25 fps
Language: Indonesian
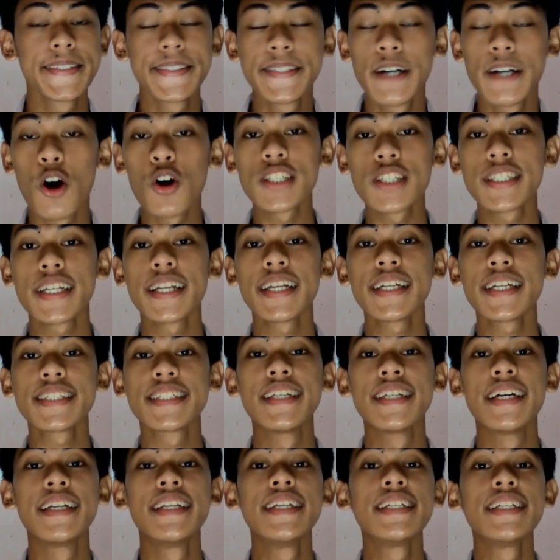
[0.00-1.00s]
Oke sellers,
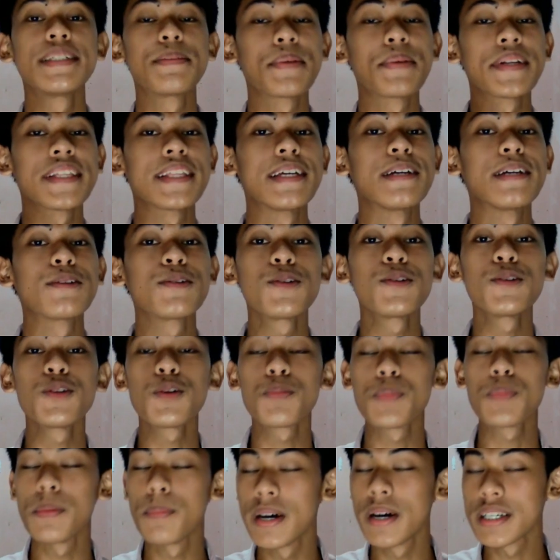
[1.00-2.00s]
jadi seperti itu untuk
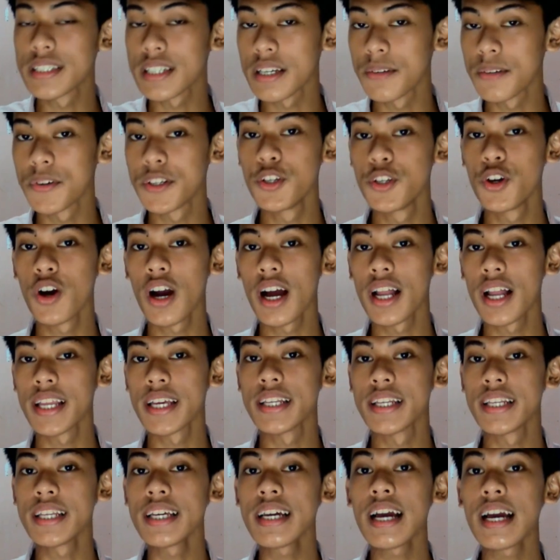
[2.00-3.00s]
pembahasan video kali
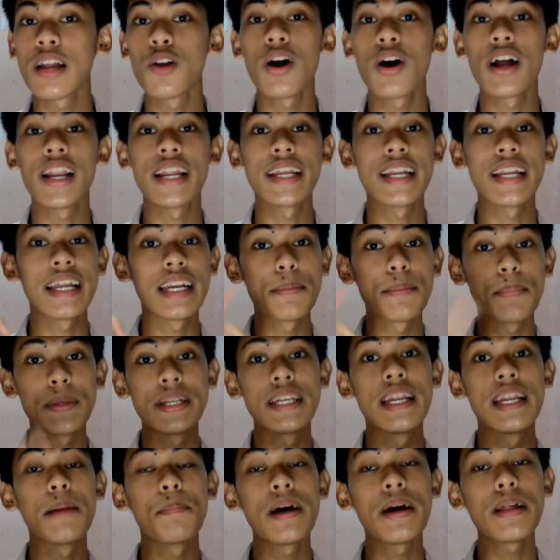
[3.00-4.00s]
ini. Kalau kalian ada
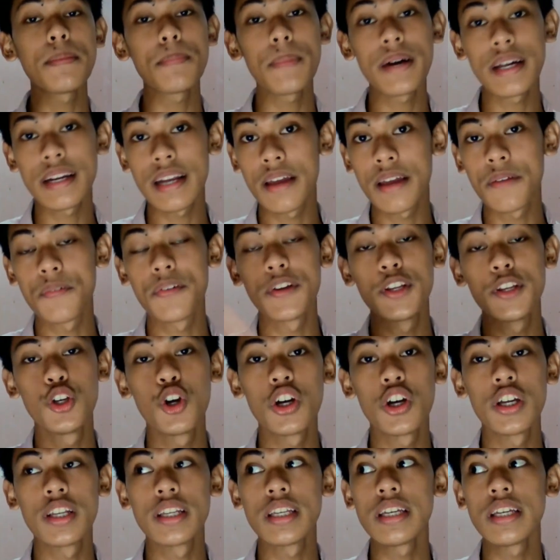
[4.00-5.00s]
pendapat mengenai video
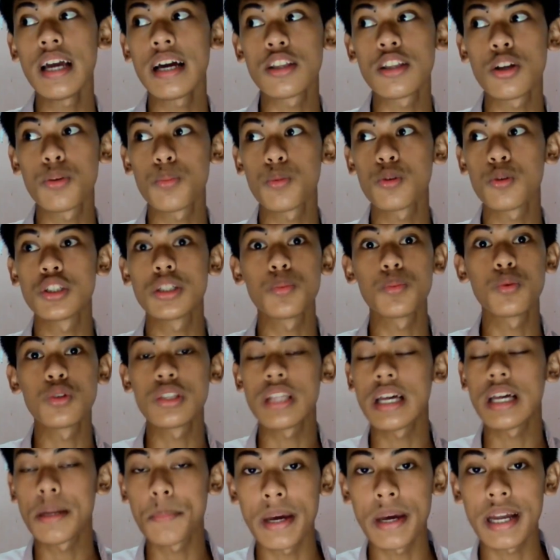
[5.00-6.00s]
ini ataupun
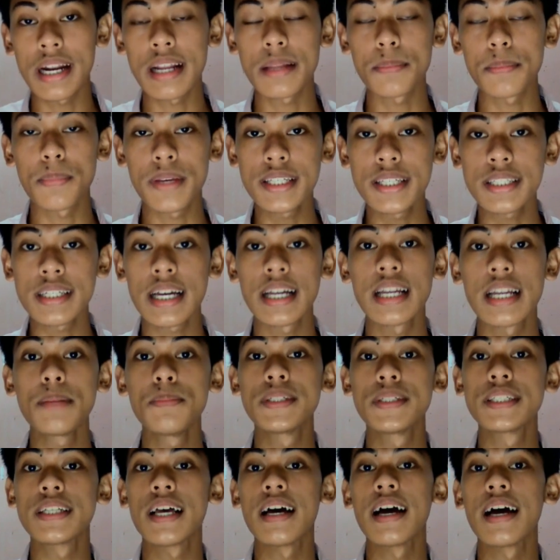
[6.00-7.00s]
seputar marketplace, kalian
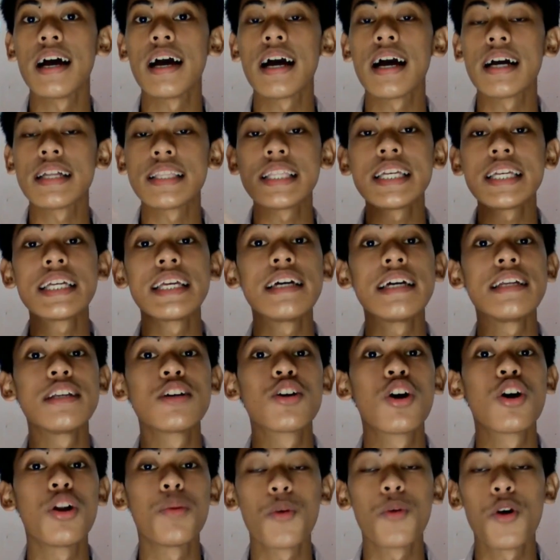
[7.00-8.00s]
bisa ketik ya di
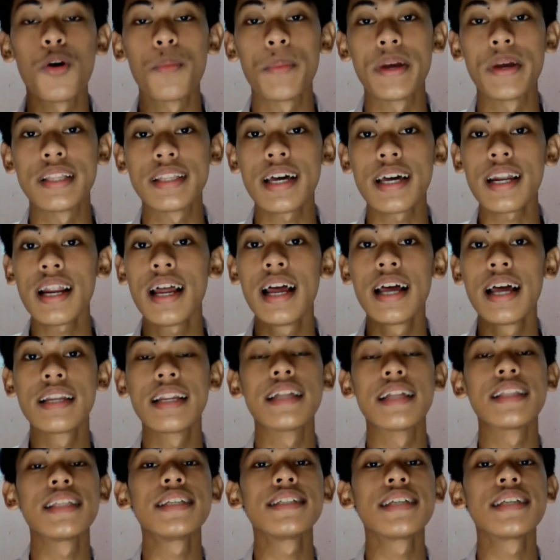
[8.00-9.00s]
kolom komentar.
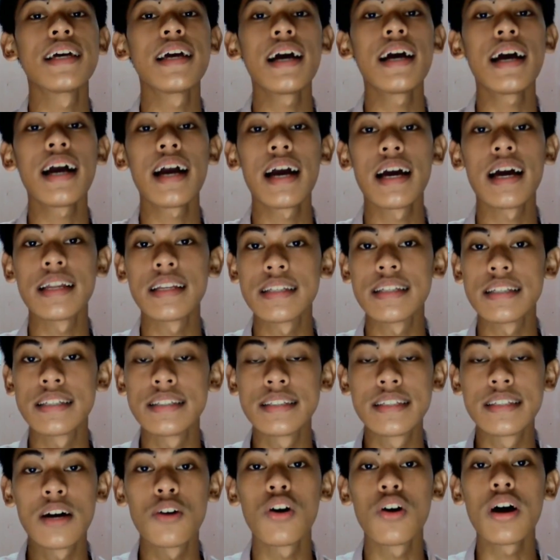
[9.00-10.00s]
Nanti saya akan
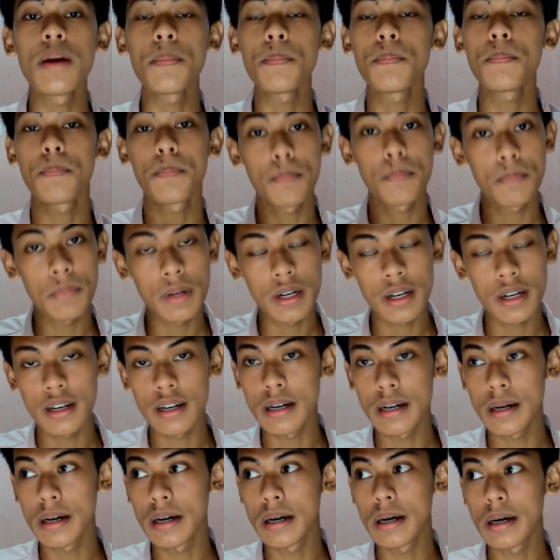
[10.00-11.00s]
jawab
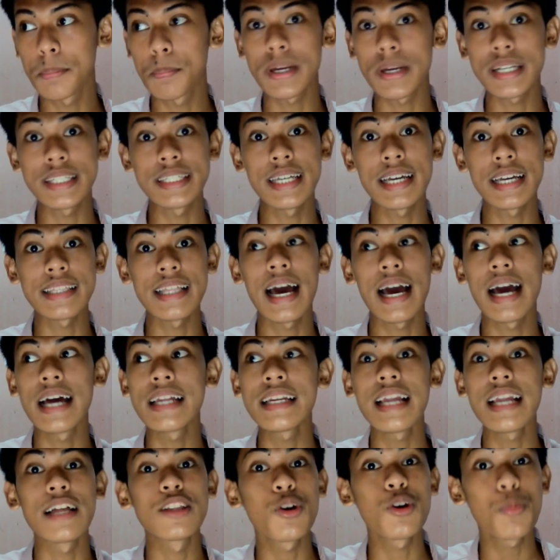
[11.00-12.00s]
uh, pernyataan
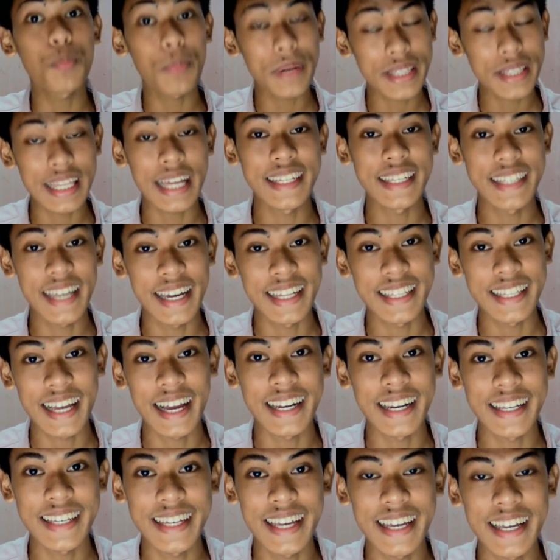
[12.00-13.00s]
atau pertanyaan
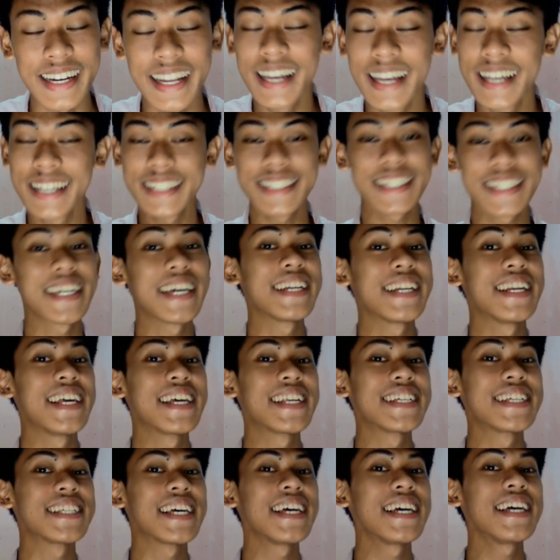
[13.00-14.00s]
kalian. Sekian dari
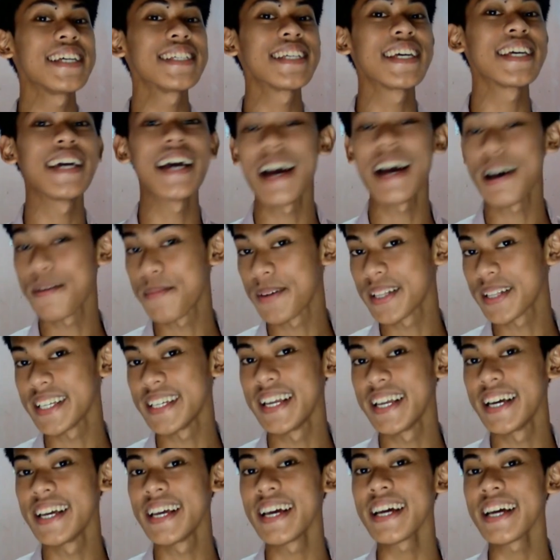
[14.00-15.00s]
saya, saya Ahmad
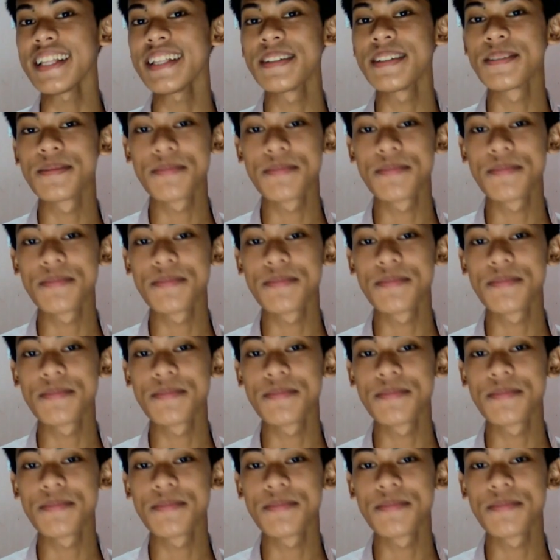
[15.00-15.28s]
Hidayat.